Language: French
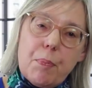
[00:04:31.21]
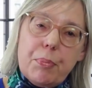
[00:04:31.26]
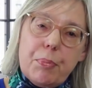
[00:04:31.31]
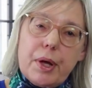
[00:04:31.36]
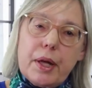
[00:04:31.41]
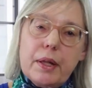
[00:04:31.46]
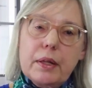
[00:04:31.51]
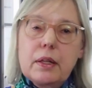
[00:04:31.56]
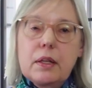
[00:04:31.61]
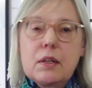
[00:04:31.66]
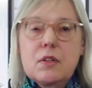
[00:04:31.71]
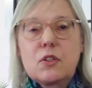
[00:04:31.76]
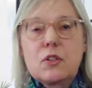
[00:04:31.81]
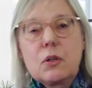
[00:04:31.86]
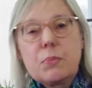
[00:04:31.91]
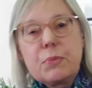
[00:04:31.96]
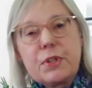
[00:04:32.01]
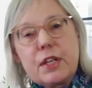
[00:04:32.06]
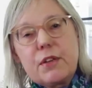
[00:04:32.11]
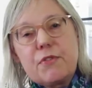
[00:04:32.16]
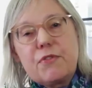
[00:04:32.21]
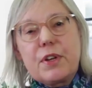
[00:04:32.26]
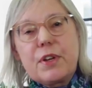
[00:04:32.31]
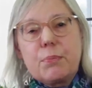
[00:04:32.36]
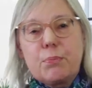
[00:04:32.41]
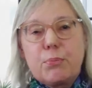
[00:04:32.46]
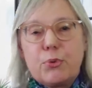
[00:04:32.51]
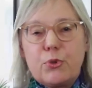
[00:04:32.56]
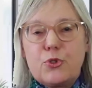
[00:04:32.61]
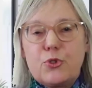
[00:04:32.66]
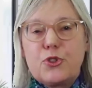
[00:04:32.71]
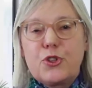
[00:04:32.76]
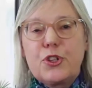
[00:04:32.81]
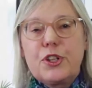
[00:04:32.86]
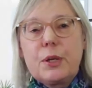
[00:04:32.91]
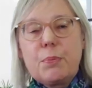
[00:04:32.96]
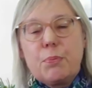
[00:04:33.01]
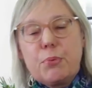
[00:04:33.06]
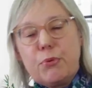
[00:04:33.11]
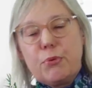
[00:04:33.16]
par des hommes et des femmes plus
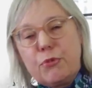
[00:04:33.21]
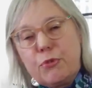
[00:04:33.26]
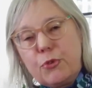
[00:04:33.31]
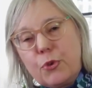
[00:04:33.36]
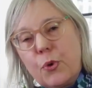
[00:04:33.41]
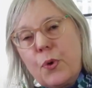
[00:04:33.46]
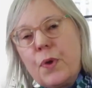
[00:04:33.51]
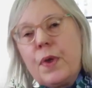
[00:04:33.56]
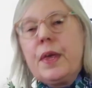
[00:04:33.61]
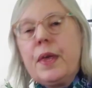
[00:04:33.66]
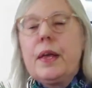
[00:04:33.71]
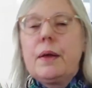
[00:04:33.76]
jeunes et plus vieux.